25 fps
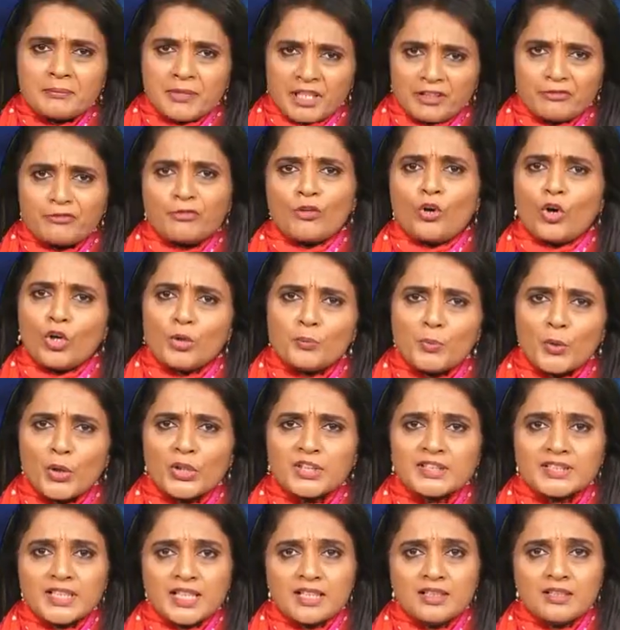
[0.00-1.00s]
మీ ఫోన్
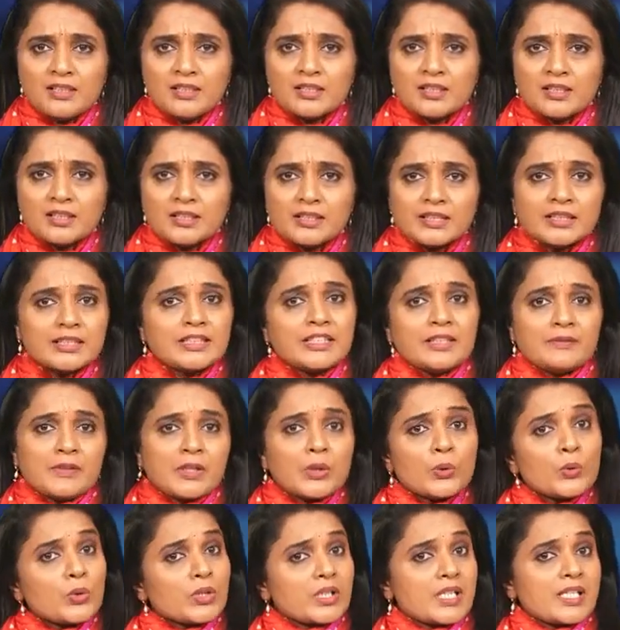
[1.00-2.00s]
పోయిందా
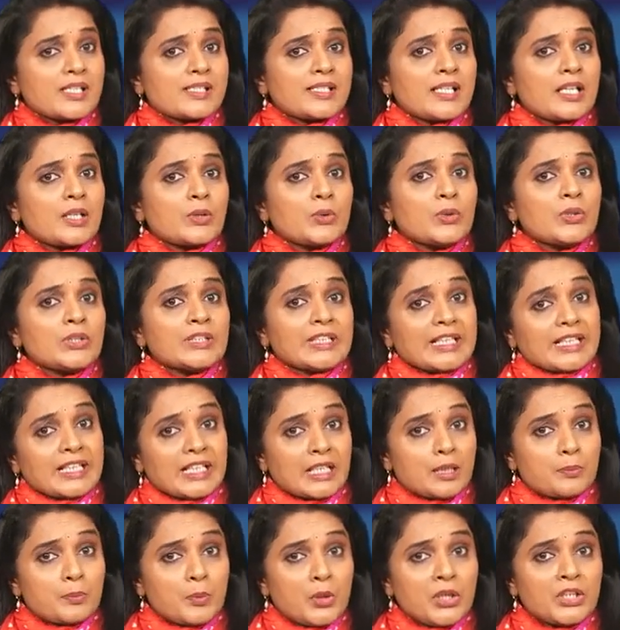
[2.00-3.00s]
ఎవరు కొట్టేశారో
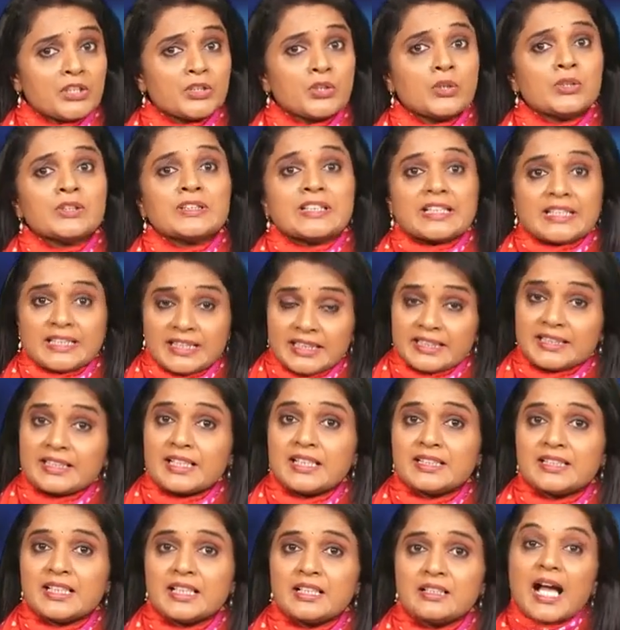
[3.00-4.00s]
ఎక్కడ పోయిందో
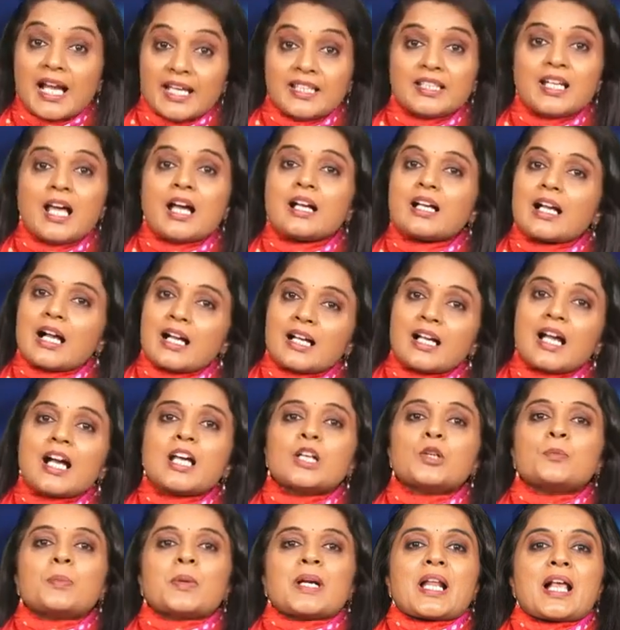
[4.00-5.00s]
తెలియట్లేదా అయినా
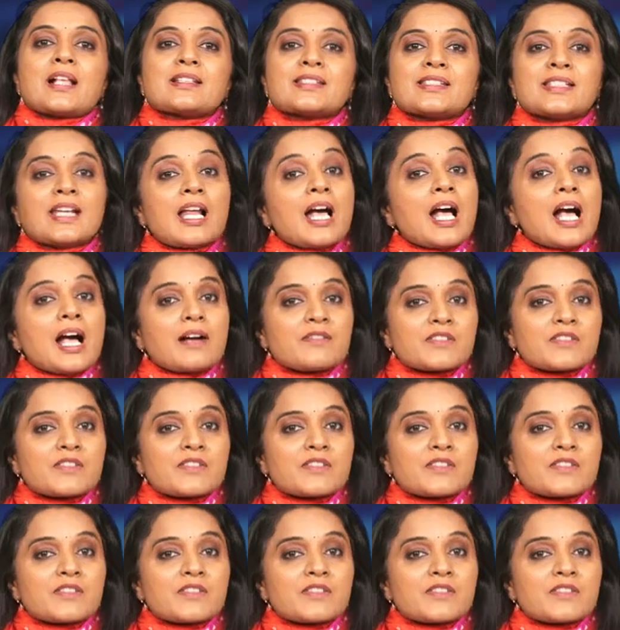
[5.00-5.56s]
కంగారు పడాల్సిన